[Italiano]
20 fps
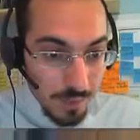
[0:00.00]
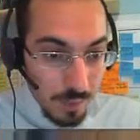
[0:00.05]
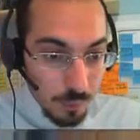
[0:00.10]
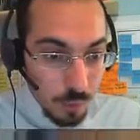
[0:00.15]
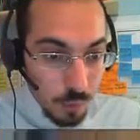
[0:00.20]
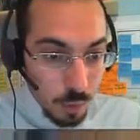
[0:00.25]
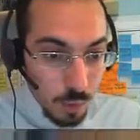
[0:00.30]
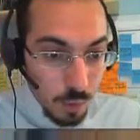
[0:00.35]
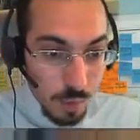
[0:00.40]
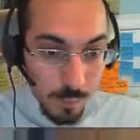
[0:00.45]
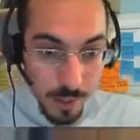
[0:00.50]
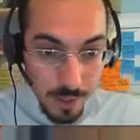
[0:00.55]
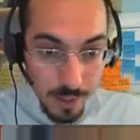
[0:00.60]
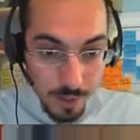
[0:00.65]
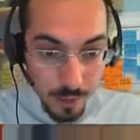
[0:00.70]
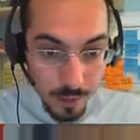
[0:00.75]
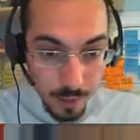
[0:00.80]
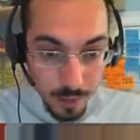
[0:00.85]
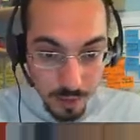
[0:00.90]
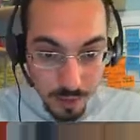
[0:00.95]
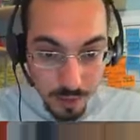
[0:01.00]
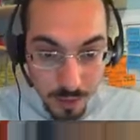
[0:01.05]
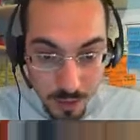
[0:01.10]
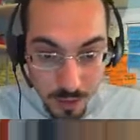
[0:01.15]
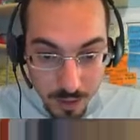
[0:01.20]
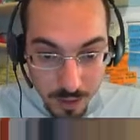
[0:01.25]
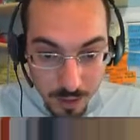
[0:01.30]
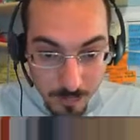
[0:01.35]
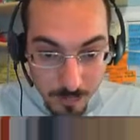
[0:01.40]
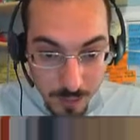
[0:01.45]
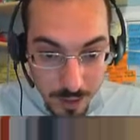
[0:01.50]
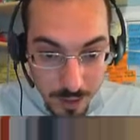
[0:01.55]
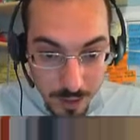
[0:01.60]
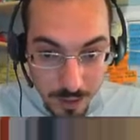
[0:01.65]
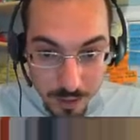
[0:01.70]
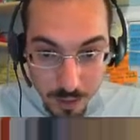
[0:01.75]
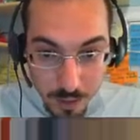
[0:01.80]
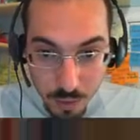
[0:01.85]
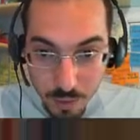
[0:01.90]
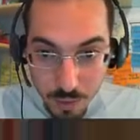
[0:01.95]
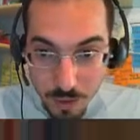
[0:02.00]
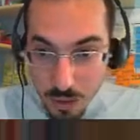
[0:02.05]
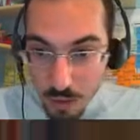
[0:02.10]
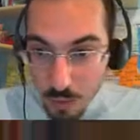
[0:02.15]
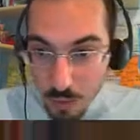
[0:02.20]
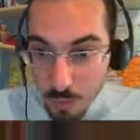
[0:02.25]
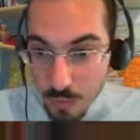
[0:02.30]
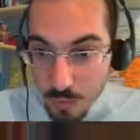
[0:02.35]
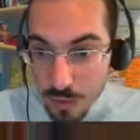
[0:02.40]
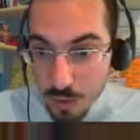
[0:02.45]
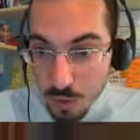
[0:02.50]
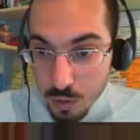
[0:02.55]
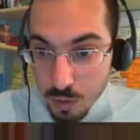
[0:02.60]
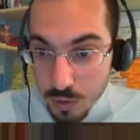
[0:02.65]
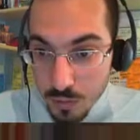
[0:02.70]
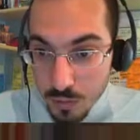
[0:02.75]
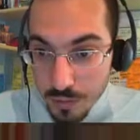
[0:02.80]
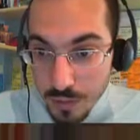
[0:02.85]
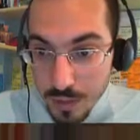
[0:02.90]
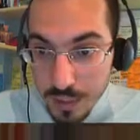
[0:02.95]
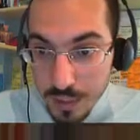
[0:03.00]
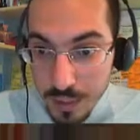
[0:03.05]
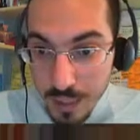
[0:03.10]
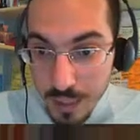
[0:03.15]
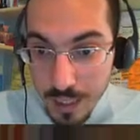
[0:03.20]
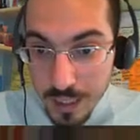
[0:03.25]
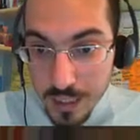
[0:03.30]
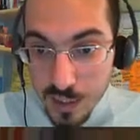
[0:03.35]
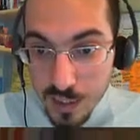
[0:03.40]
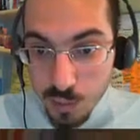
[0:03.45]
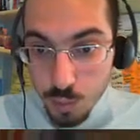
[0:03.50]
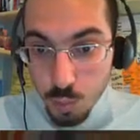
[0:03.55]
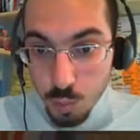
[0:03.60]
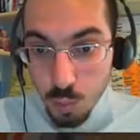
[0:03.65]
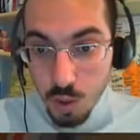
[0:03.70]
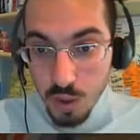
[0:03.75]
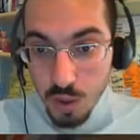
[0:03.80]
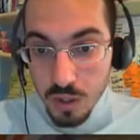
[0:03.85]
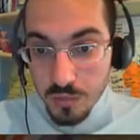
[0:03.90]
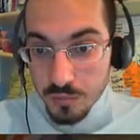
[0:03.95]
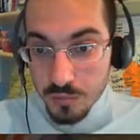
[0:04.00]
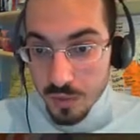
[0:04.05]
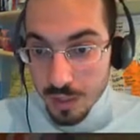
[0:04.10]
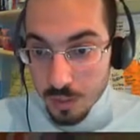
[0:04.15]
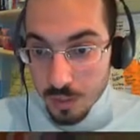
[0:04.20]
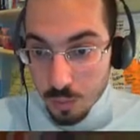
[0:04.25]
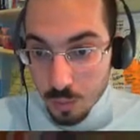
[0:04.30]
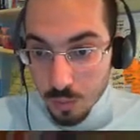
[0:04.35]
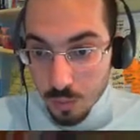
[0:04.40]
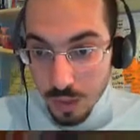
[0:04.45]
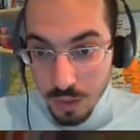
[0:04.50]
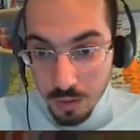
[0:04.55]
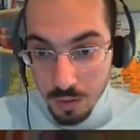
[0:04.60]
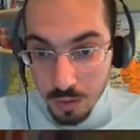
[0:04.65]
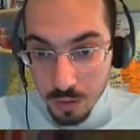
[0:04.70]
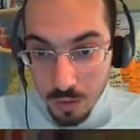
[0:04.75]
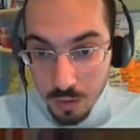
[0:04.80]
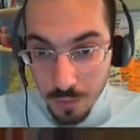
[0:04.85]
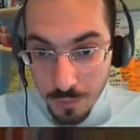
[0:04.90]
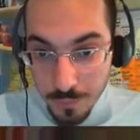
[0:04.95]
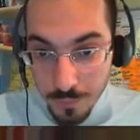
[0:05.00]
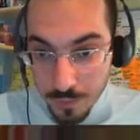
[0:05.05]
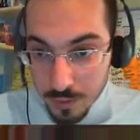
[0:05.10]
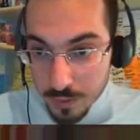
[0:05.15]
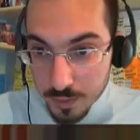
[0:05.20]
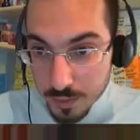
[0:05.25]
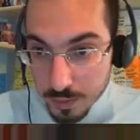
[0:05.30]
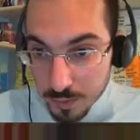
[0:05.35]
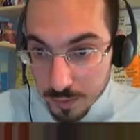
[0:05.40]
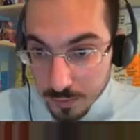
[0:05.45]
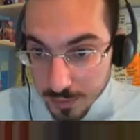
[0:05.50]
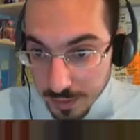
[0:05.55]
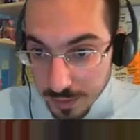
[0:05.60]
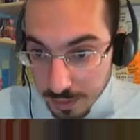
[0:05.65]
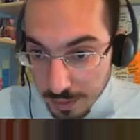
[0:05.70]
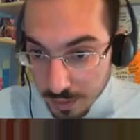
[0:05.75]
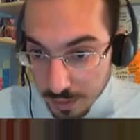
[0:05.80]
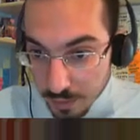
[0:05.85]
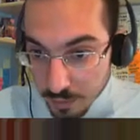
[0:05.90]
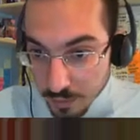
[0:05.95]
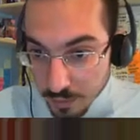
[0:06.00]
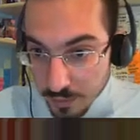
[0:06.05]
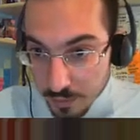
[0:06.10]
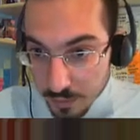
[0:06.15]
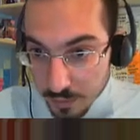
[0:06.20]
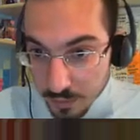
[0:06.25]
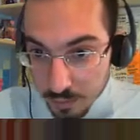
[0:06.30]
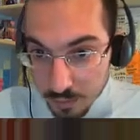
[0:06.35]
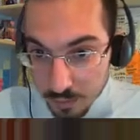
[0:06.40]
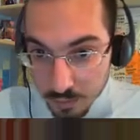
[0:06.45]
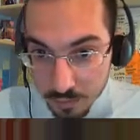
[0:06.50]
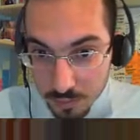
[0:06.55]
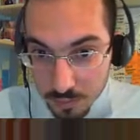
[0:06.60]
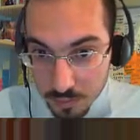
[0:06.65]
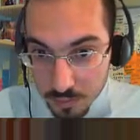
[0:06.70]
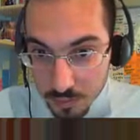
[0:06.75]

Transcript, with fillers: andiamo su Riperior. Riperior ho bisogno di vedere i tuoi valori, allora no, eh, dove cacchio stanno?